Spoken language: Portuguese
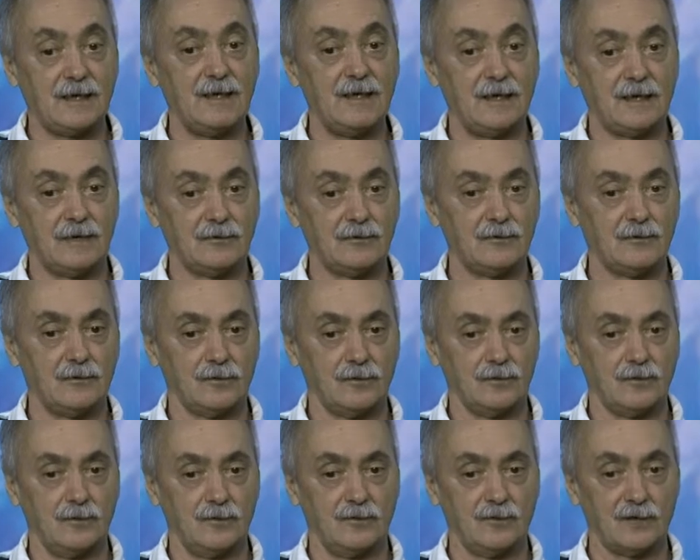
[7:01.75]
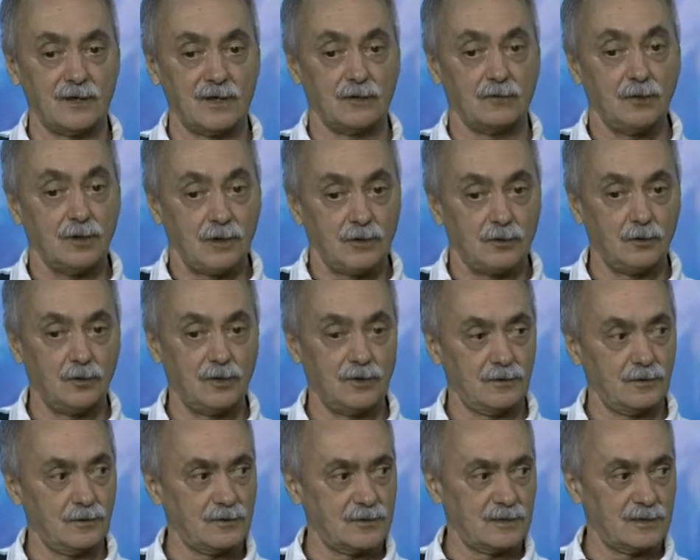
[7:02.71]
cria, no, no, dizer, no
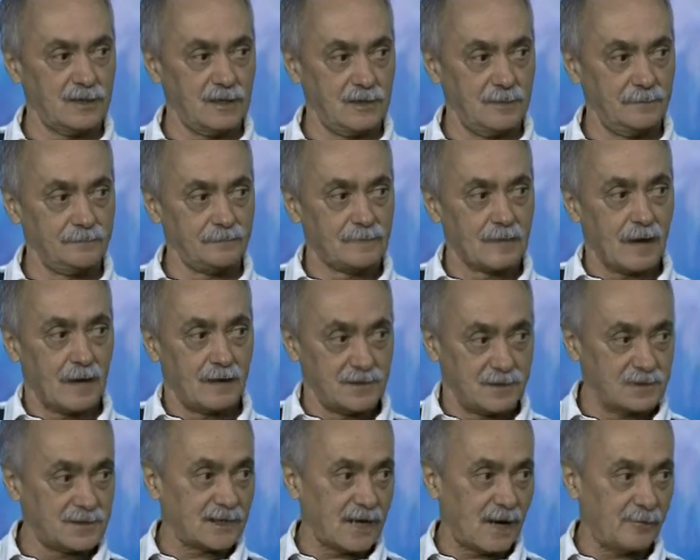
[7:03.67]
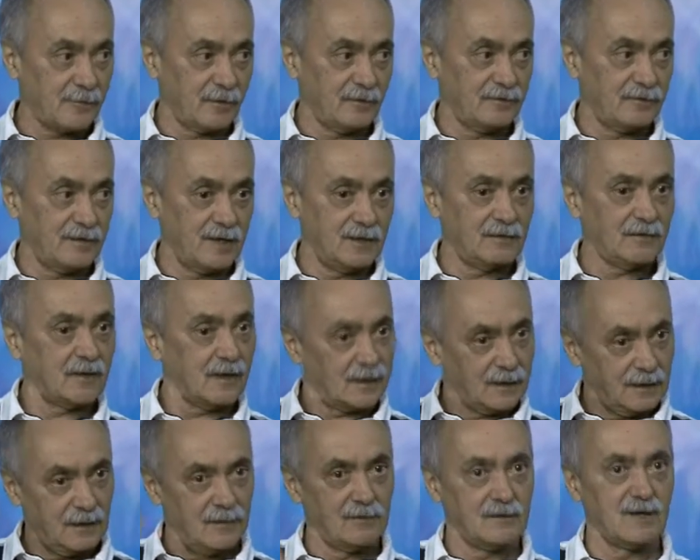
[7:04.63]
intuito de de tirar proveito
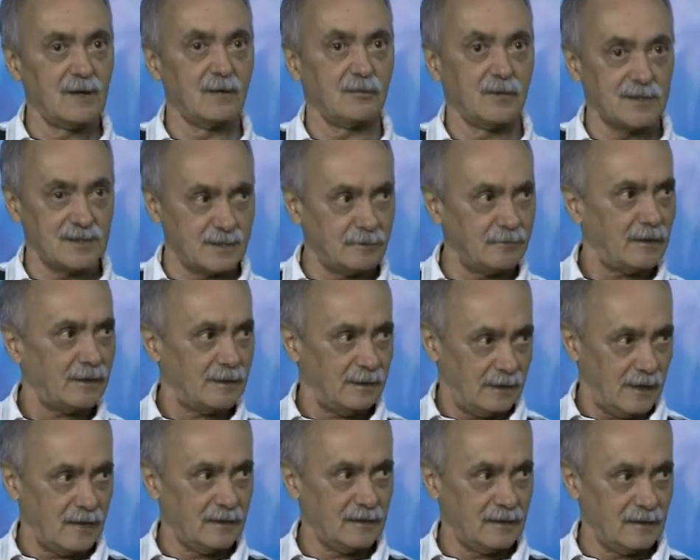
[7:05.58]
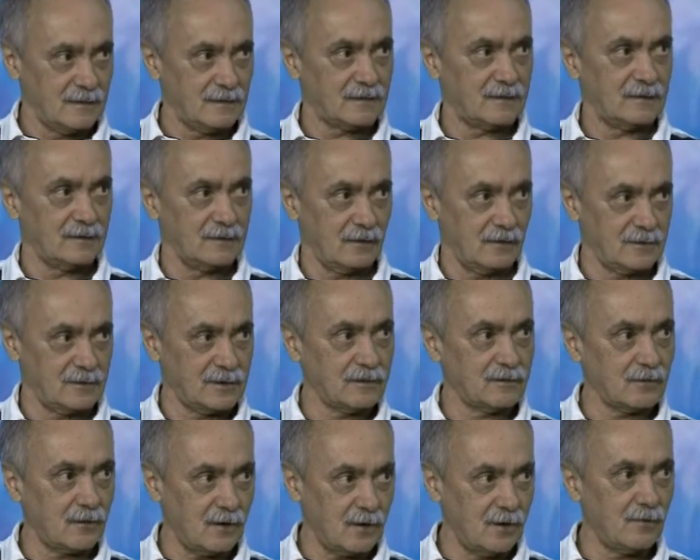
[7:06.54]
daquilo, depois se materializa, então
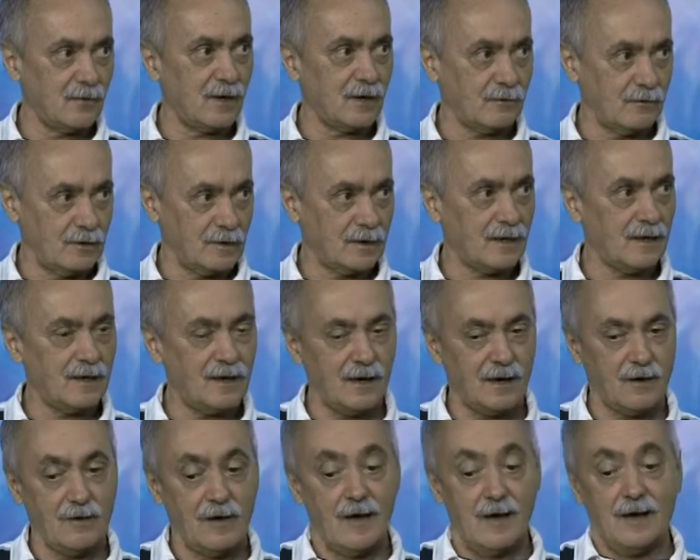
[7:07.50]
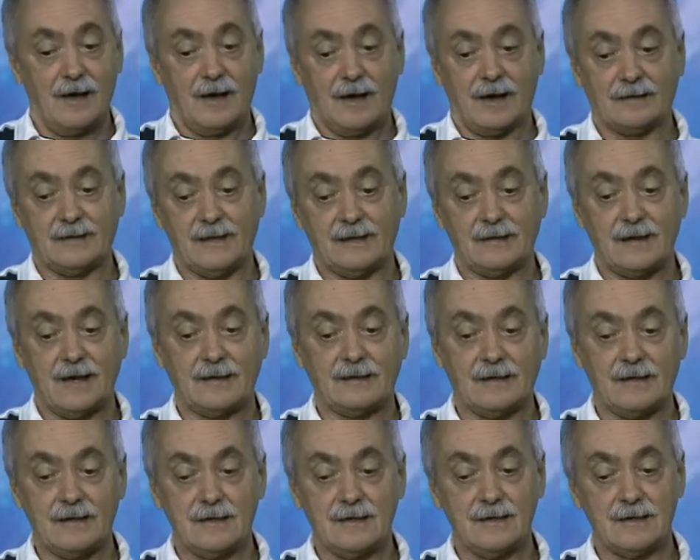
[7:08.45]
se torna uma coisa real. Até na
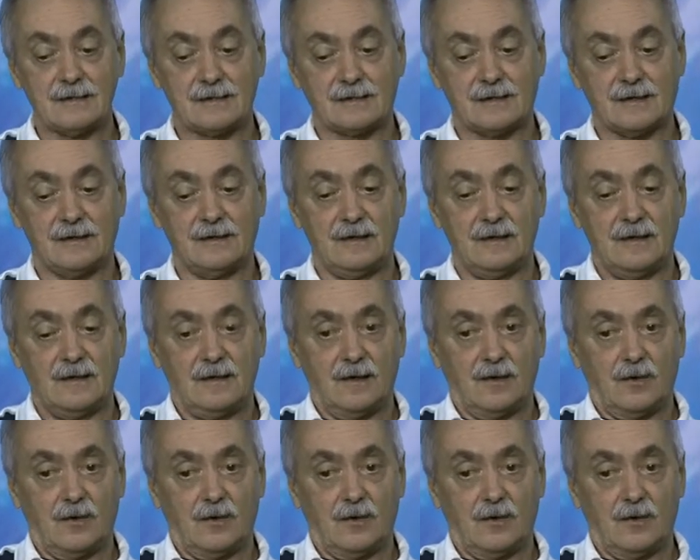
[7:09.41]
criança,